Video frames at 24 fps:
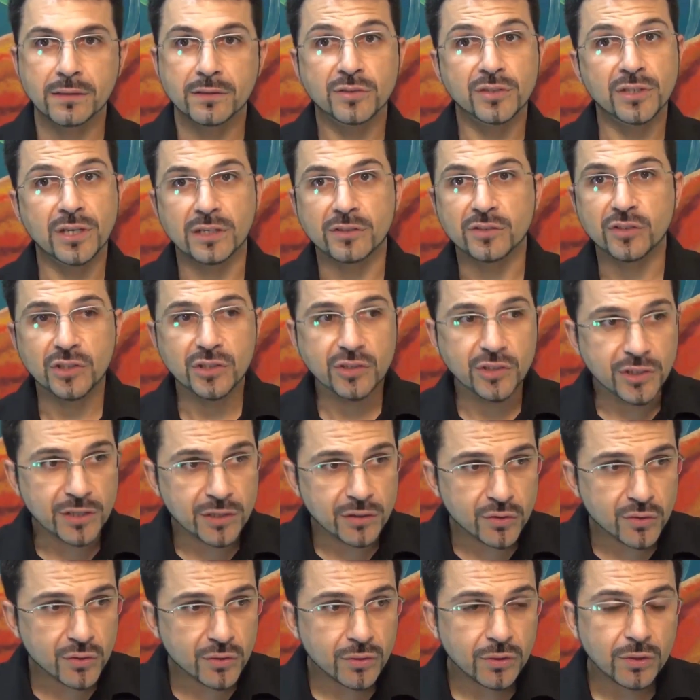Diante
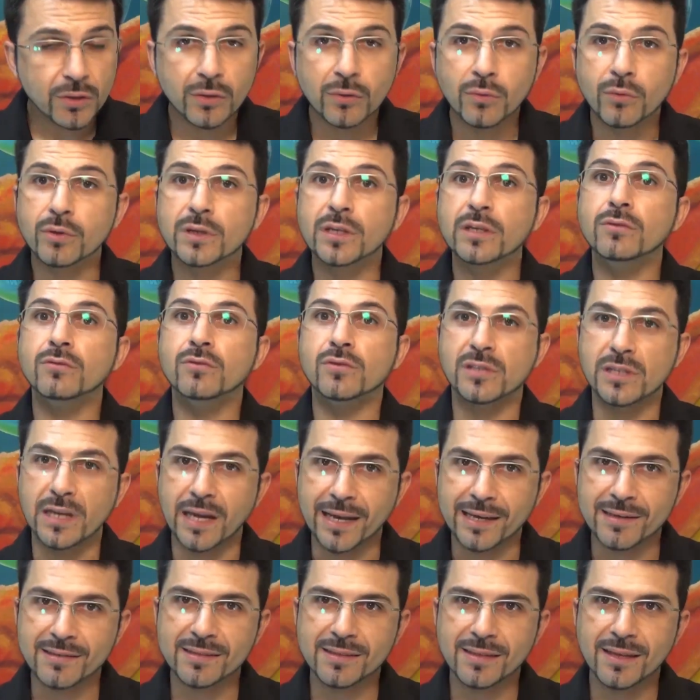disso, o que nos
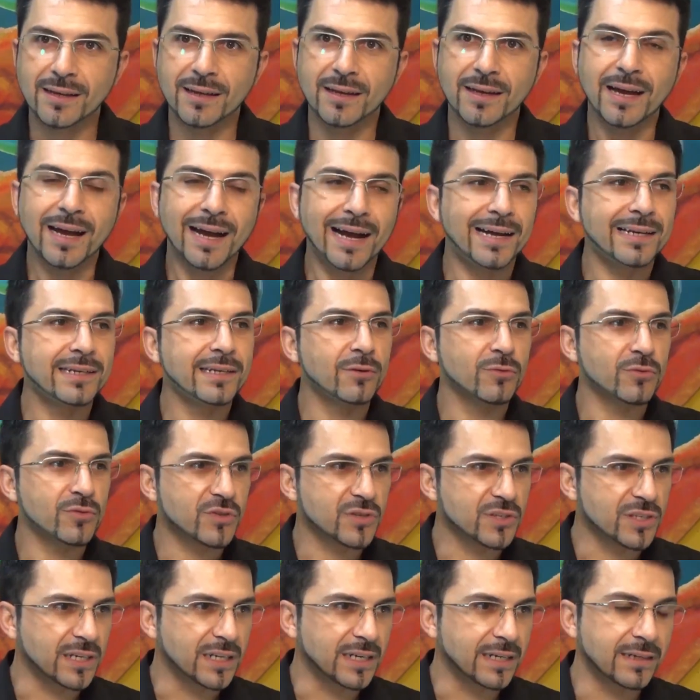resta a não
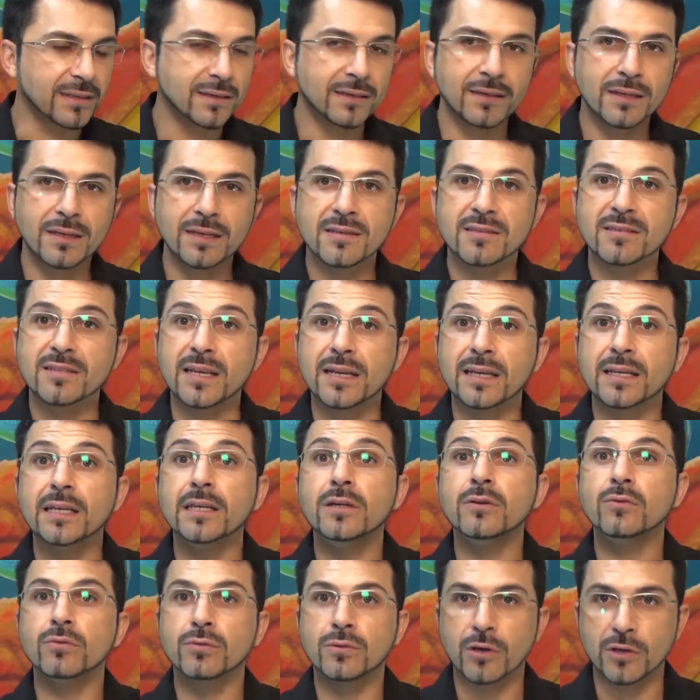ser
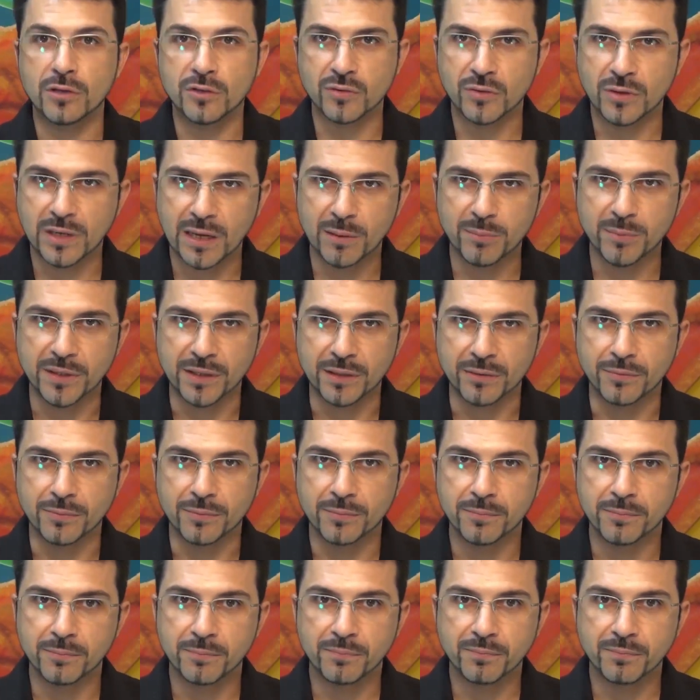seguir o nosso caminho?